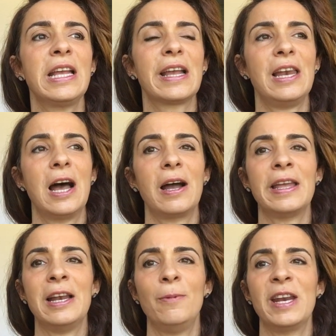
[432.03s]
que en, la,
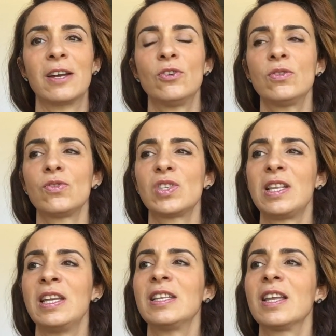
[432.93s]
en el verano se
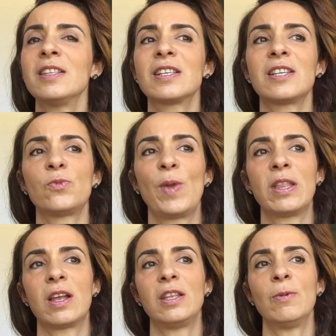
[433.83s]
tienen tantas
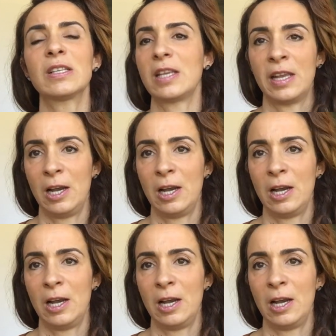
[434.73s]
expectativas,